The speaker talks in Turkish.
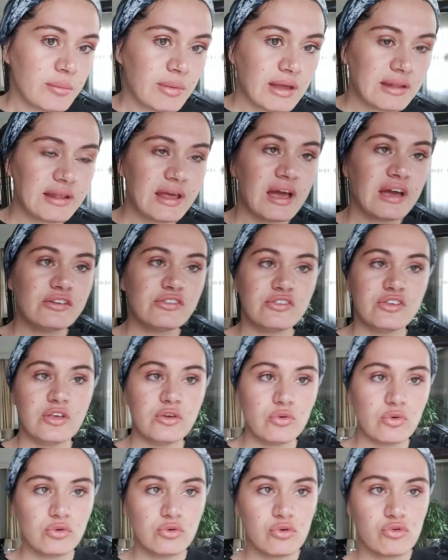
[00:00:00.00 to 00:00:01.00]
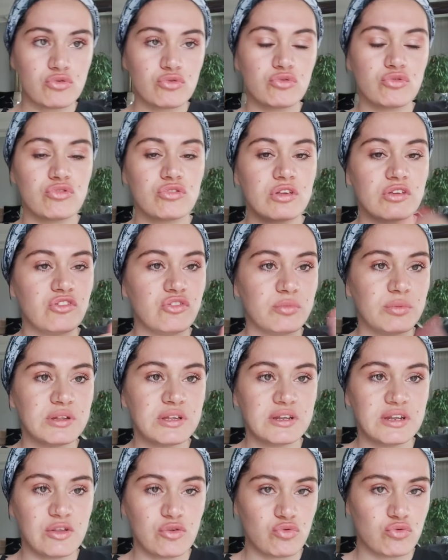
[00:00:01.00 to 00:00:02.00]
Ben her şeyi görüyorsunuz.
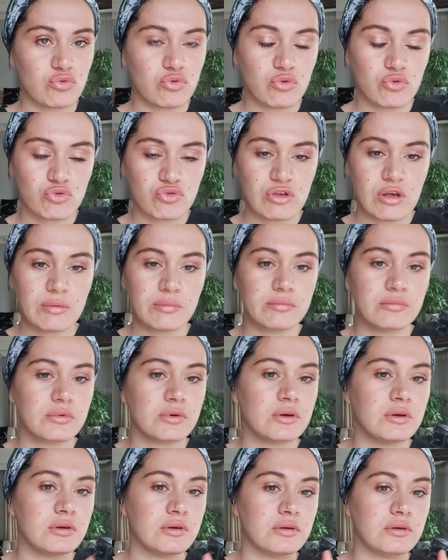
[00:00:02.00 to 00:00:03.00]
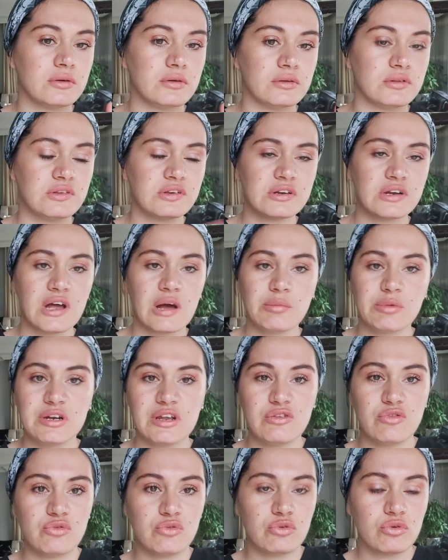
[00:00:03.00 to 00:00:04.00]
Saçıma da ne sürüyorsam, e, tırnağıma
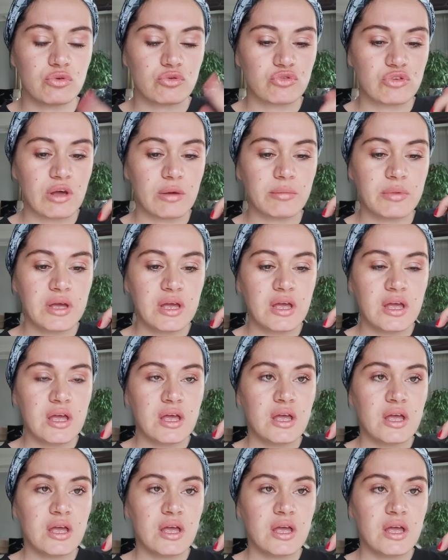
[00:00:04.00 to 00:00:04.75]
ne sürüyorsam,